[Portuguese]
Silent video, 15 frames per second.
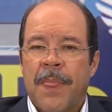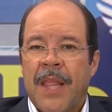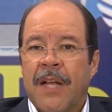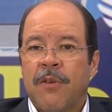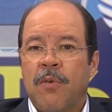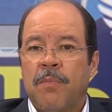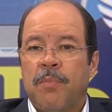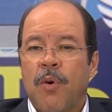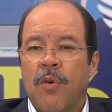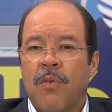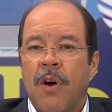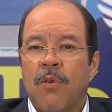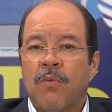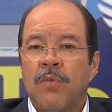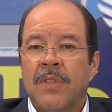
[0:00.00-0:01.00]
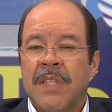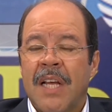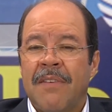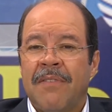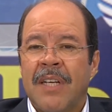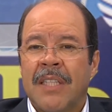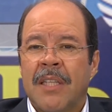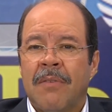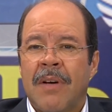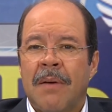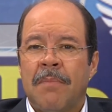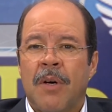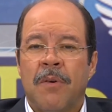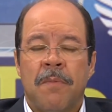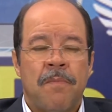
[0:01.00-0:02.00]
Daqui é um pouco alguns levantam a
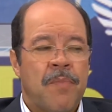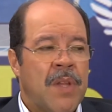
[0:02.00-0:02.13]
mão.